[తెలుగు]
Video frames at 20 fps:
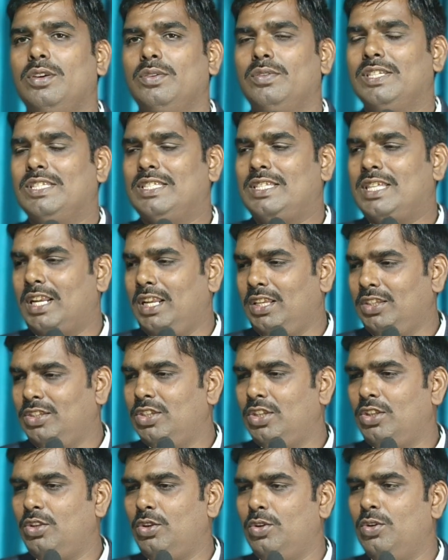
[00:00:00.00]

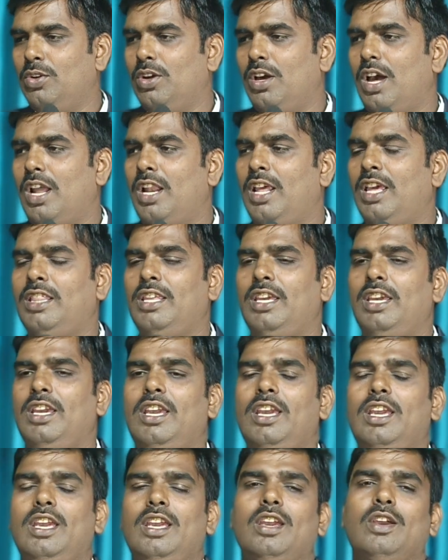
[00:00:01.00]
విస్తరించదు అనేది
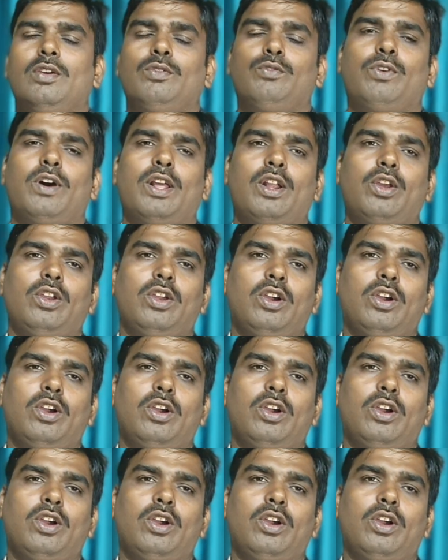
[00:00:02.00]
ఫరో